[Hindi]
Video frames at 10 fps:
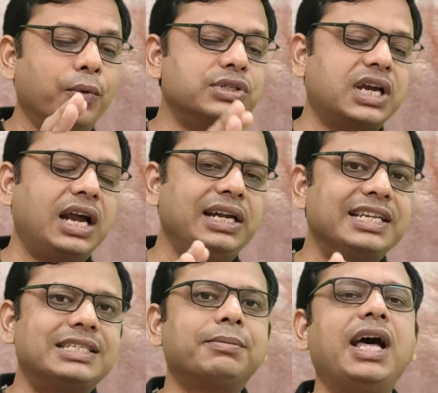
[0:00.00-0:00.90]
उसका
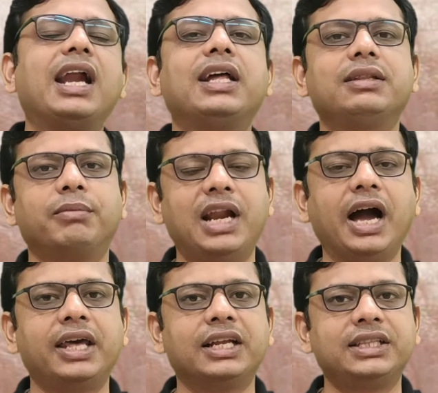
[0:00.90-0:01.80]
लिस्ट बनाकर
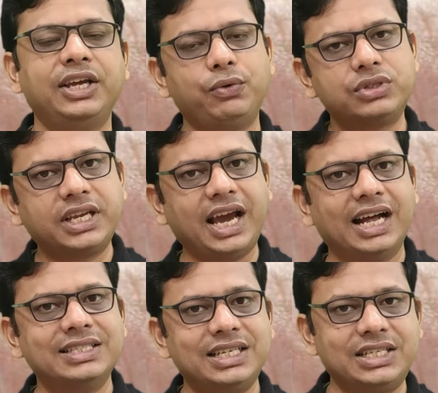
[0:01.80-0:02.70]
बनाकर रखते हैं उसके
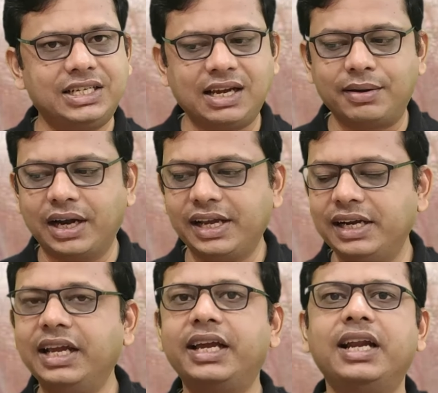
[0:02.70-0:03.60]
आंसर चिट्ठा बनाने के
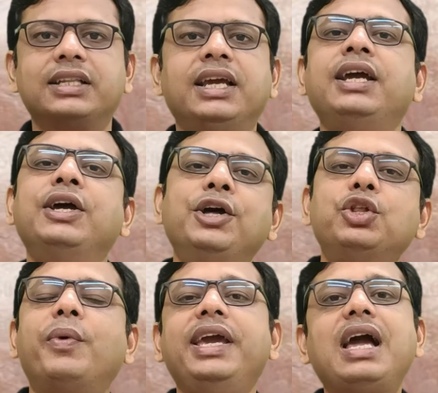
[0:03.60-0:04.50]
लिख के रखते हैं
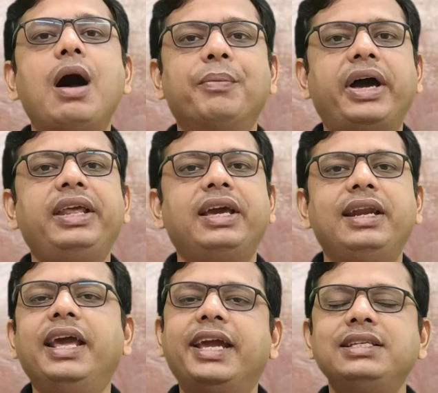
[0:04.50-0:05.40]
तो वही काम करिए
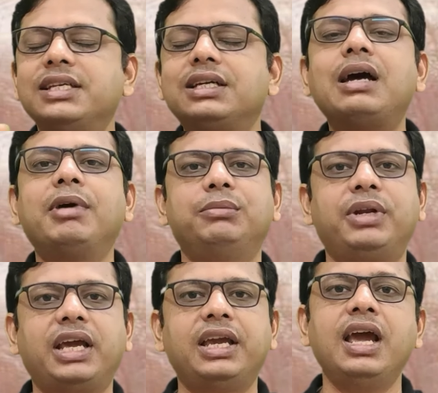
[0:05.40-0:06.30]
लेकिन चिट्ठा मत
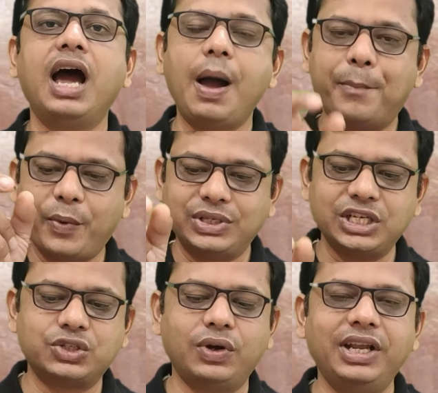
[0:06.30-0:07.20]
बनाइए आप
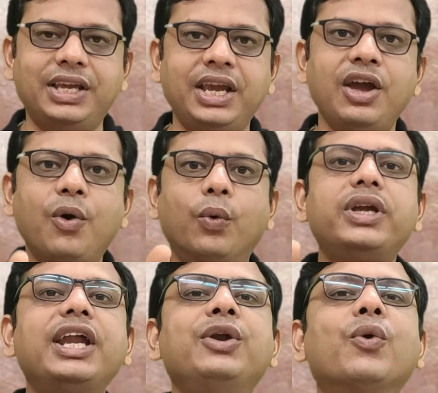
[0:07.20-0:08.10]
क्वेश्चन को लिखिए
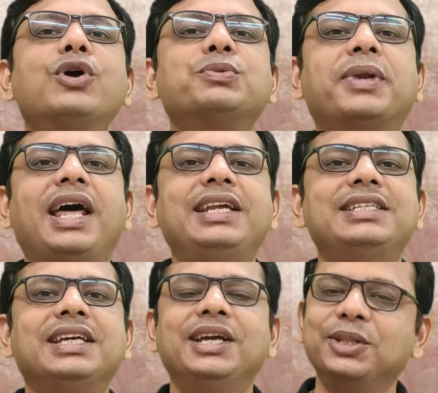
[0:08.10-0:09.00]
उनके नोट्स बना
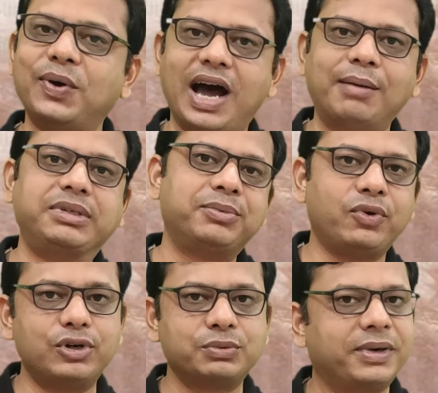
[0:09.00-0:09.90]
लीजिए तो आप जब
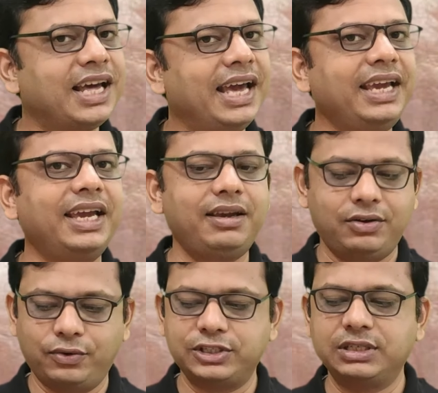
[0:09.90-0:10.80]
नोट्स बनाएंगे
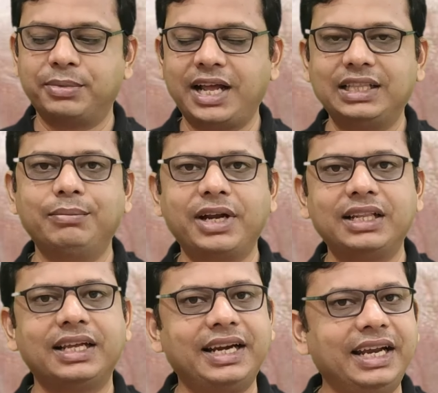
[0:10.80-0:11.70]
नोट्स जब बनाते
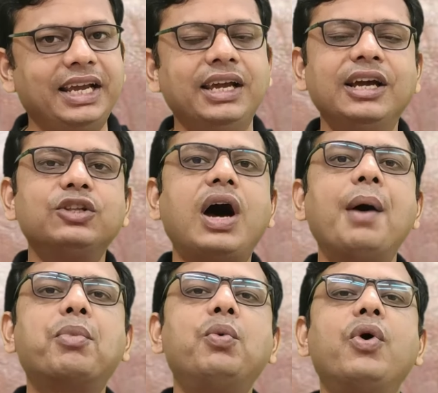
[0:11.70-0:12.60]
बनाते रहेंगे तो
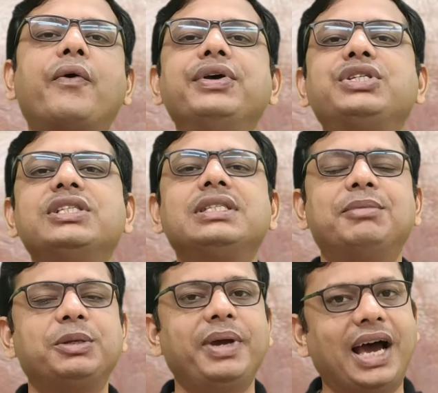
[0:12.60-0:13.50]
आपको वो क्वेश्चन
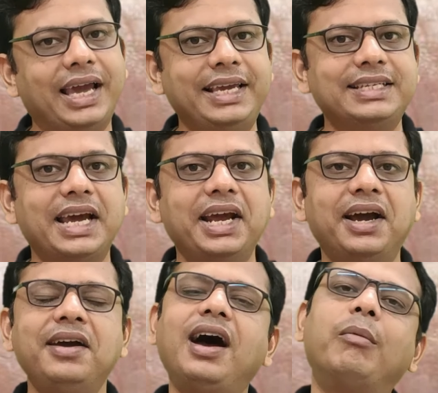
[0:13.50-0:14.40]
समझ में आ ही
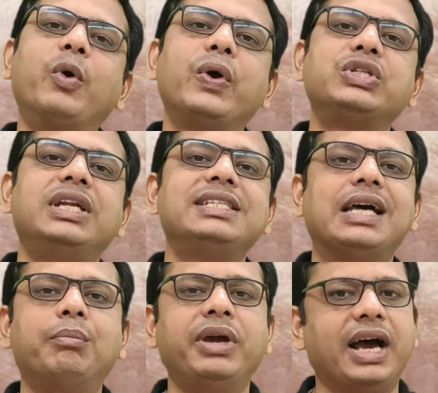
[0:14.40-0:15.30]
जाएगा अब वो क्वेश्चन
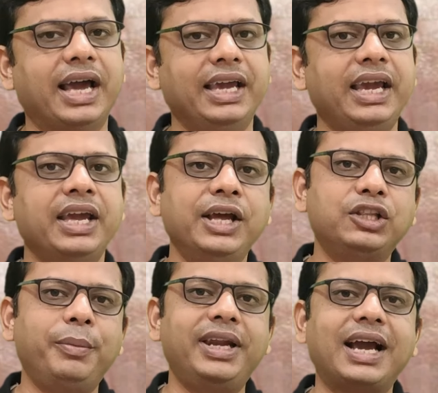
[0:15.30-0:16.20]
एग्जाम में आएंगे
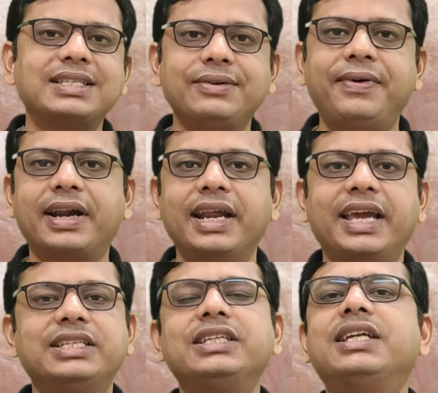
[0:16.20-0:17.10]
तो बिना किसी फर्रे
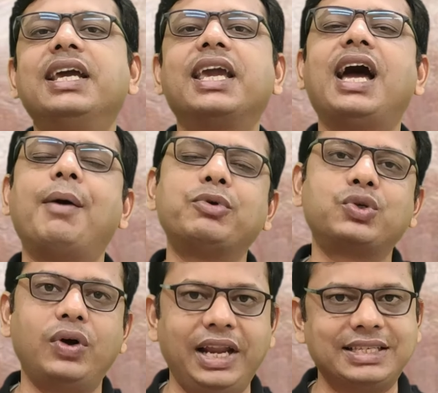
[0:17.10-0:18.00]
के चिट्ठे के आप
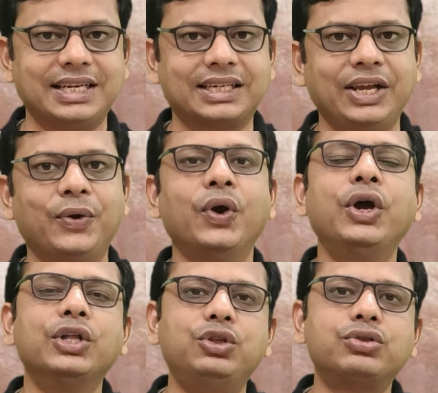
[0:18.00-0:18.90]
उसको लिख सकते हो
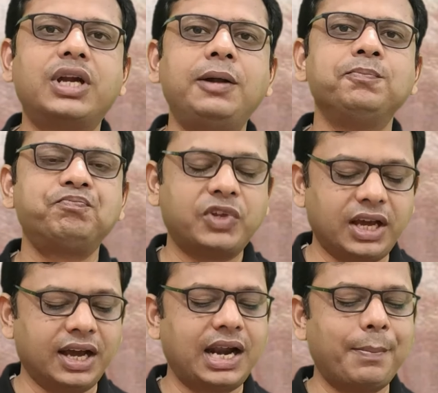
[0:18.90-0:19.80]
दूसरा कि
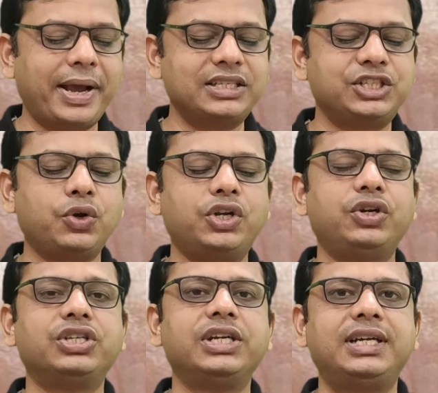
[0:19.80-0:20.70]
अगर आप ऐसे छोटे
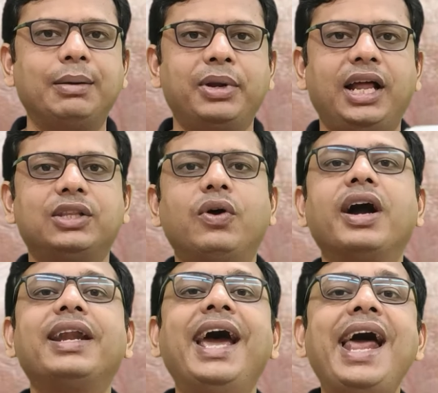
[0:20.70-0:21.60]
छोटे चिट्ठे बनाते हो
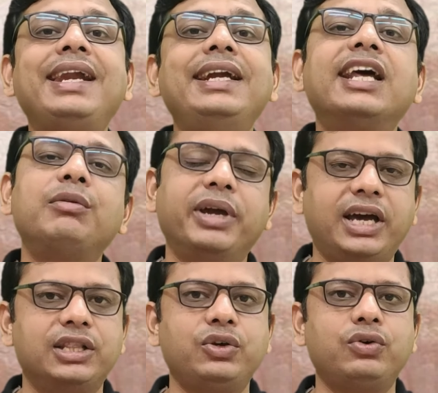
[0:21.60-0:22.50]
अगर हैंड रिटर्न में
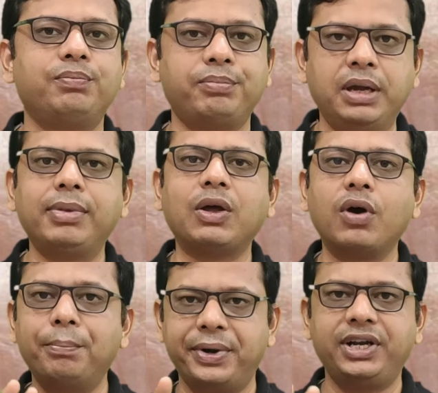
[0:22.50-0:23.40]
करते हो मैं
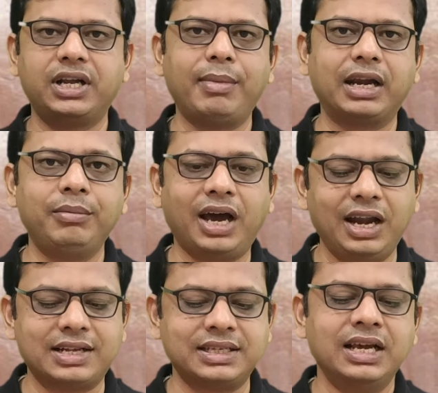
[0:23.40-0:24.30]
बताऊंगा प्रिंट के बारे में
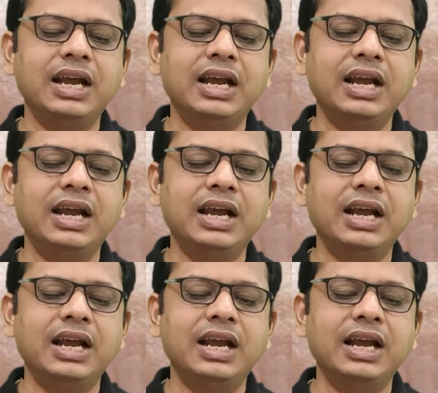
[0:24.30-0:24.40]
अलग से